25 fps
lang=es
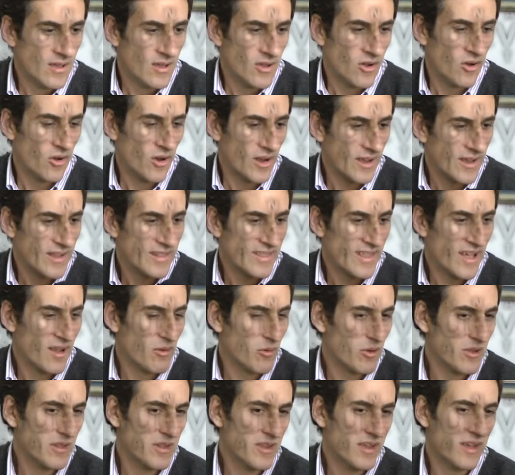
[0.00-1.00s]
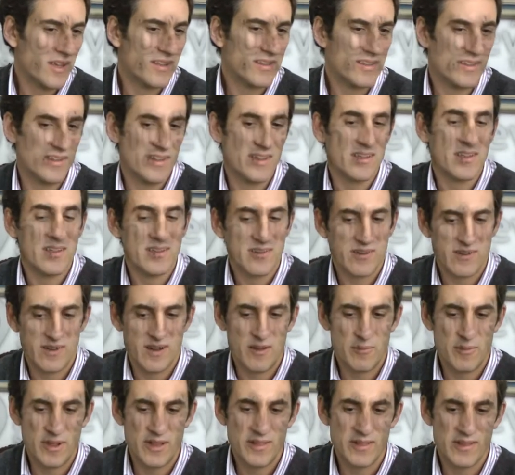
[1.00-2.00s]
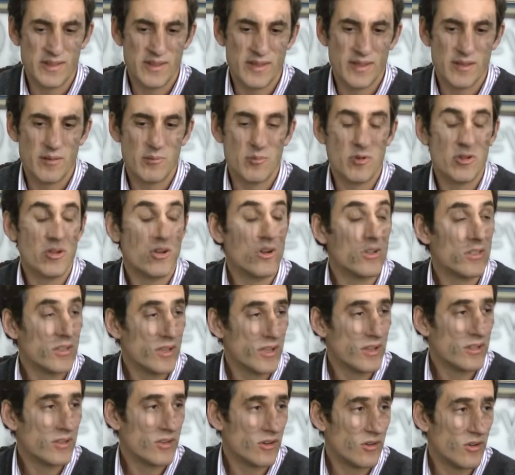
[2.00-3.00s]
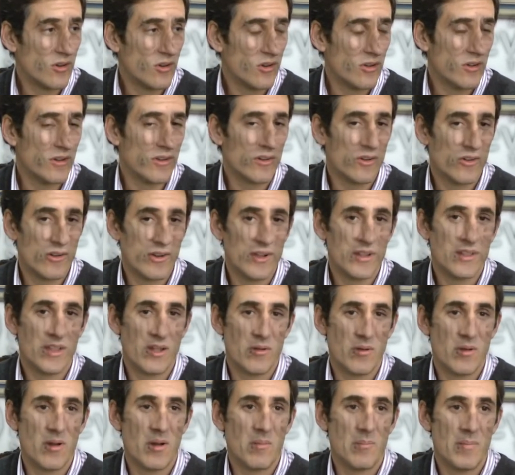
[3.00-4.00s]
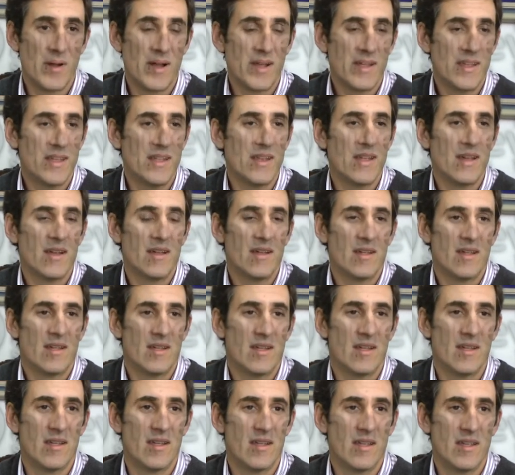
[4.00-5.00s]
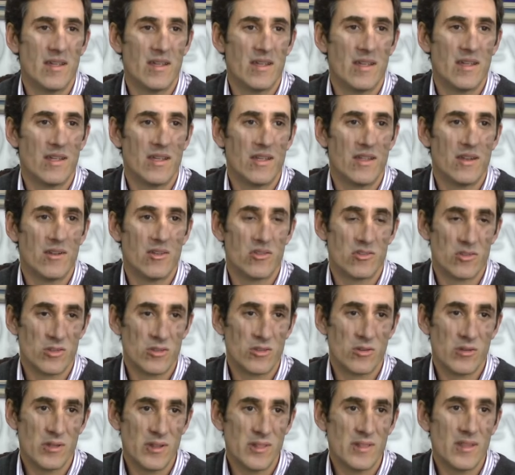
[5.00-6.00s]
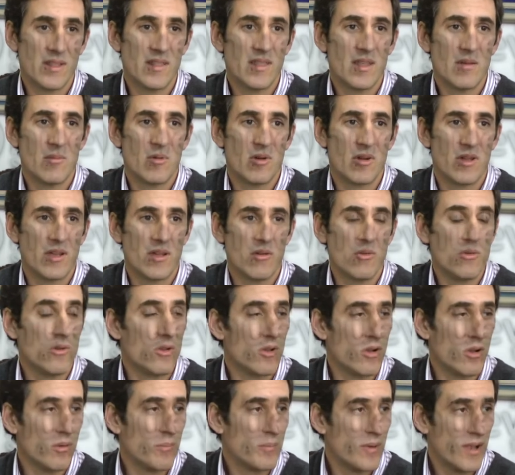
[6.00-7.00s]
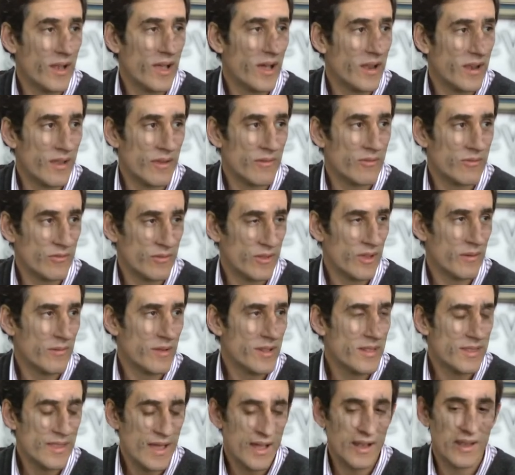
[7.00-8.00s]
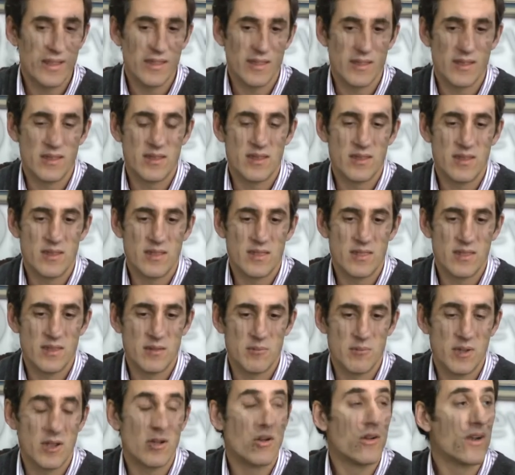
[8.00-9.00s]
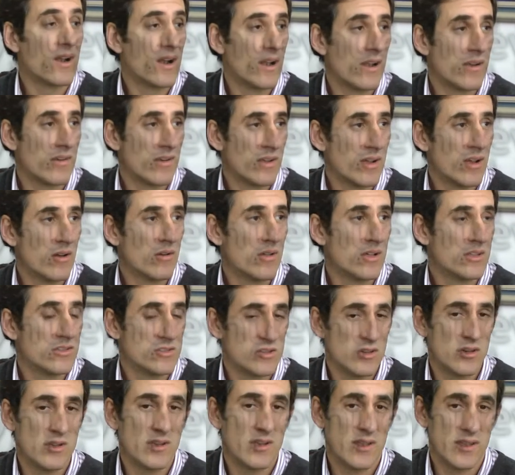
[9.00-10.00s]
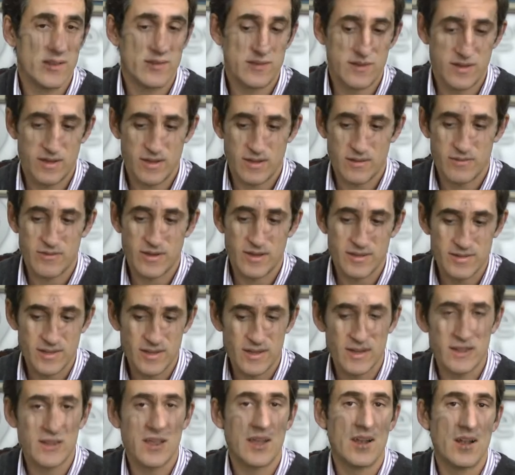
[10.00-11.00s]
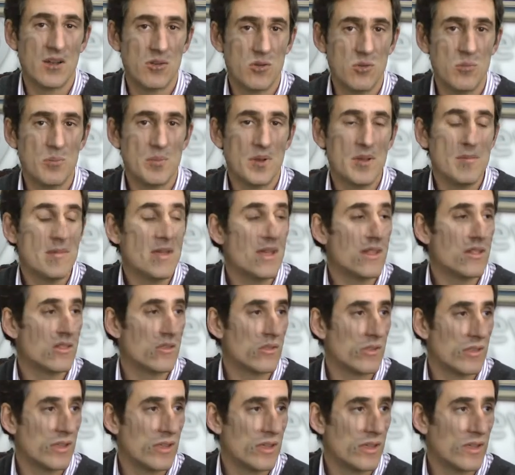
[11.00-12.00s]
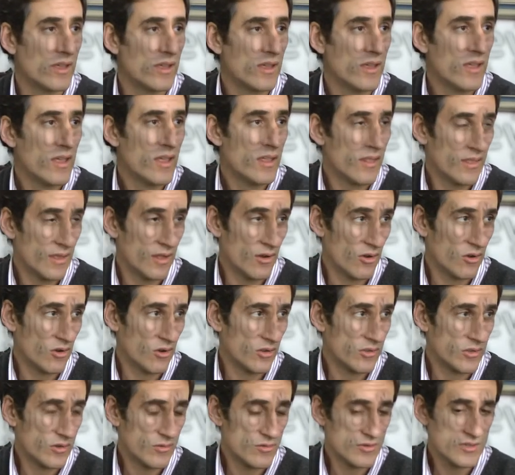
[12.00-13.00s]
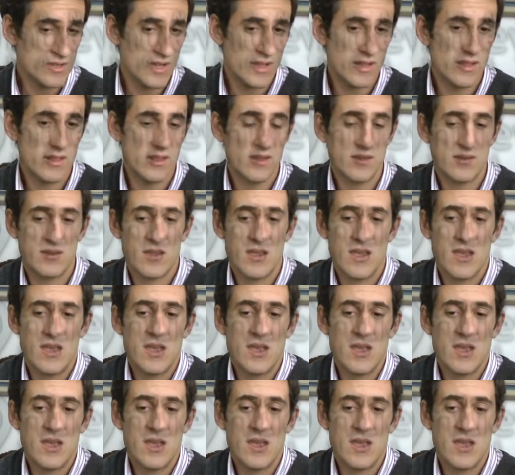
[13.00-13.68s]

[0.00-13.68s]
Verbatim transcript: Hola, ¿qué tal? Buen día. Sí, realmente muy contentos con, esta nueva página. Eh, nosotros entendemos que uno de los pilares fundamentales de, mejorar la recaudación es eh, facilitar el cumplimiento de, los contribuyentes